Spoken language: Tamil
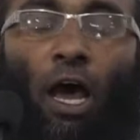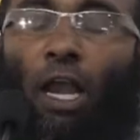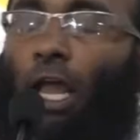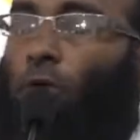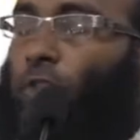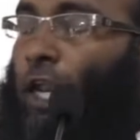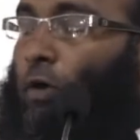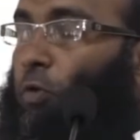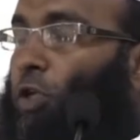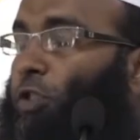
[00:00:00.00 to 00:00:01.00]
அல்லாஹ் தாலா
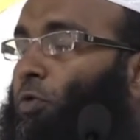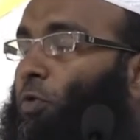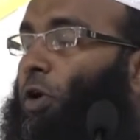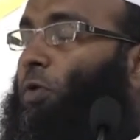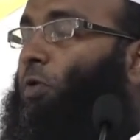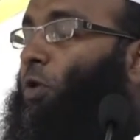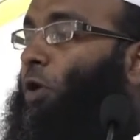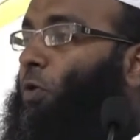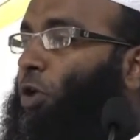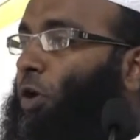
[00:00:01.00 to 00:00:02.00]
குறித்து கூற
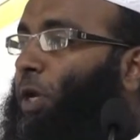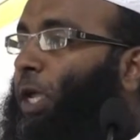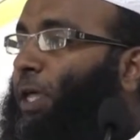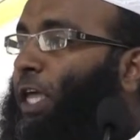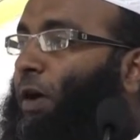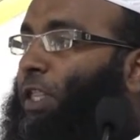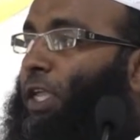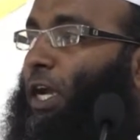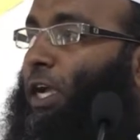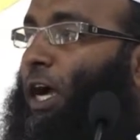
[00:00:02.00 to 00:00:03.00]
கூறக்கூடிய ஒரு விடயம் அதாவது
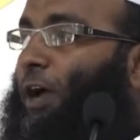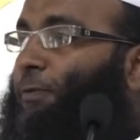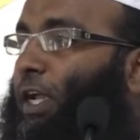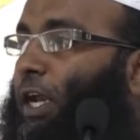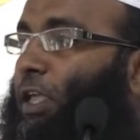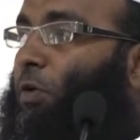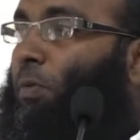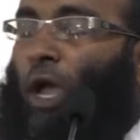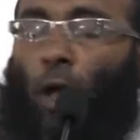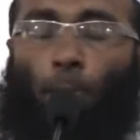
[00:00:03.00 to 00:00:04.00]
நீங்கள் காஃபிர்களையும்